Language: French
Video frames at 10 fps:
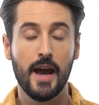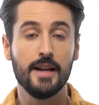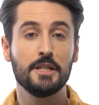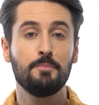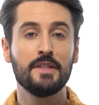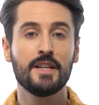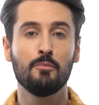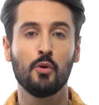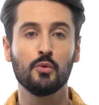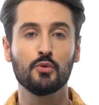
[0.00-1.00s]
Elle est
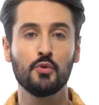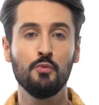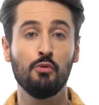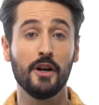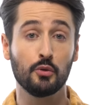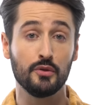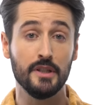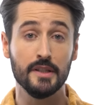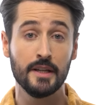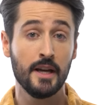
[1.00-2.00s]
spécialement conçue pour être
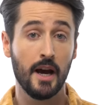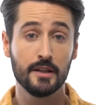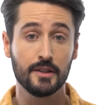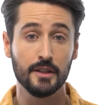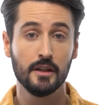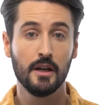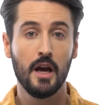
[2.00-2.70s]
utilisée assis.